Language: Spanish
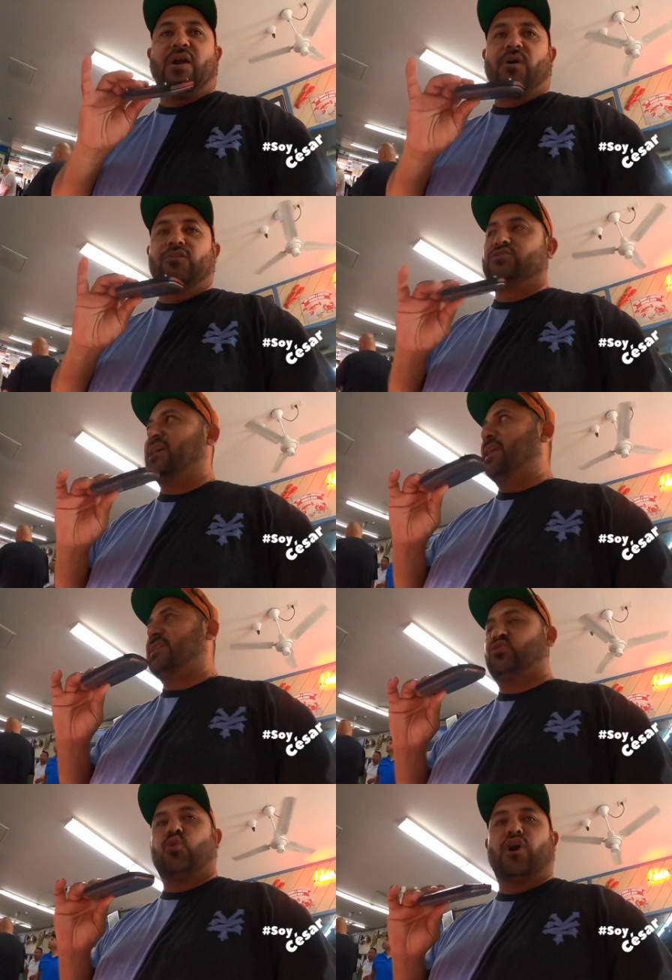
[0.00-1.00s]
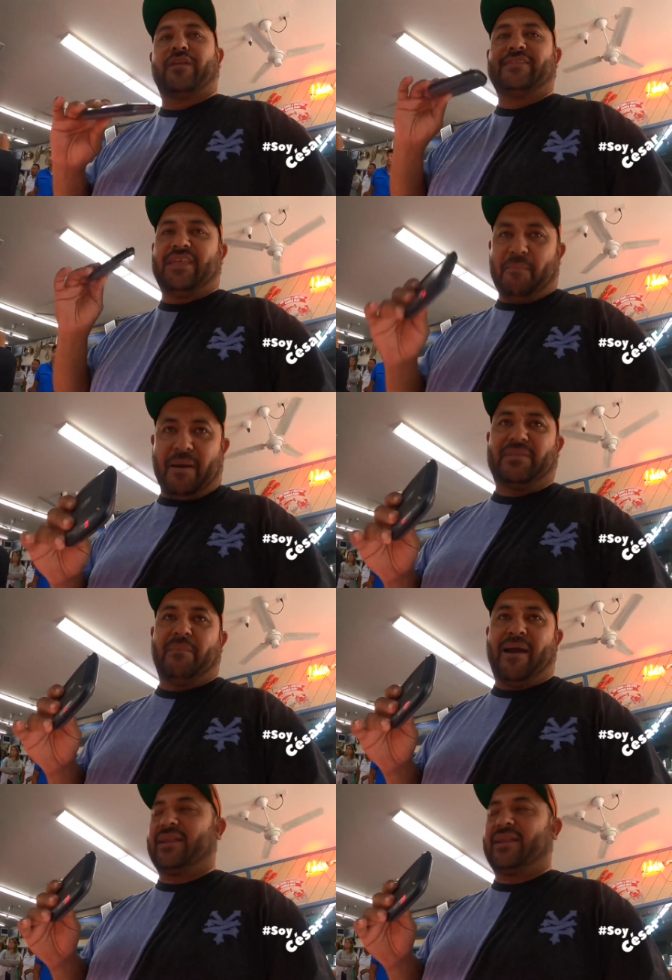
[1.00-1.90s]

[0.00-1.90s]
y ya cuando está a tu orden te, te